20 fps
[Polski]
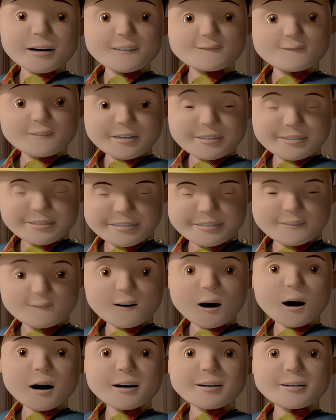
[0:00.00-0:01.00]
Wszystko jest
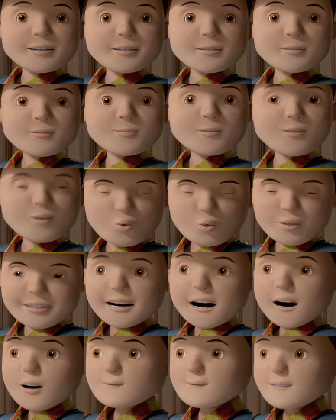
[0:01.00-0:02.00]
w porządku.
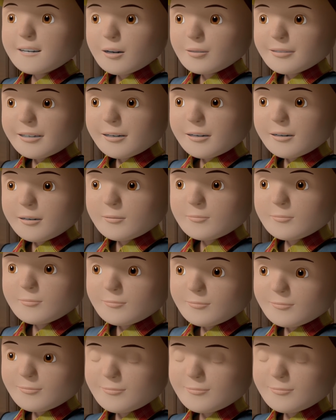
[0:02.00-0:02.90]
Można to naprawić.